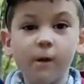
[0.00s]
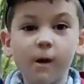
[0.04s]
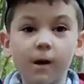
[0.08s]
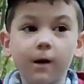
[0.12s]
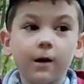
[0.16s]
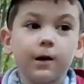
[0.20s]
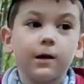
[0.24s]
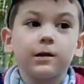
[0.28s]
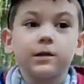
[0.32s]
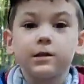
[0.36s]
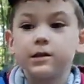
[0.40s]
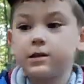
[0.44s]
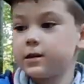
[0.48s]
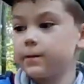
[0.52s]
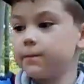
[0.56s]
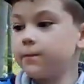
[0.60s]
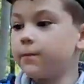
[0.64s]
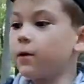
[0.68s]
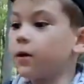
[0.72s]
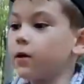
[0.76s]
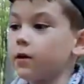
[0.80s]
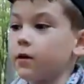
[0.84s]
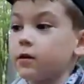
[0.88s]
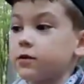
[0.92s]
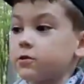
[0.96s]
bo się
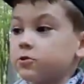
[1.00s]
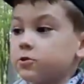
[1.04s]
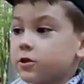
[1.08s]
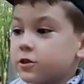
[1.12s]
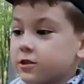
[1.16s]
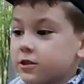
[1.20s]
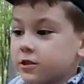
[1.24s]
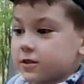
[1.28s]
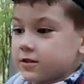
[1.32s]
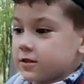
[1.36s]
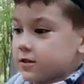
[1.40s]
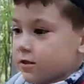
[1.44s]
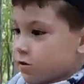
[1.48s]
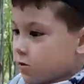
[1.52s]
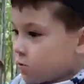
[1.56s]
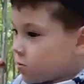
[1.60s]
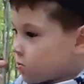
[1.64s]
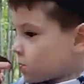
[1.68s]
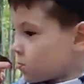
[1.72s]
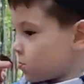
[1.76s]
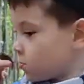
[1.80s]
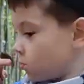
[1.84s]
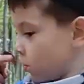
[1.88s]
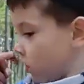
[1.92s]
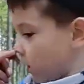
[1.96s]
boi, że się
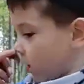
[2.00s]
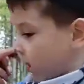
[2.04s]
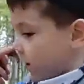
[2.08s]
zatruje.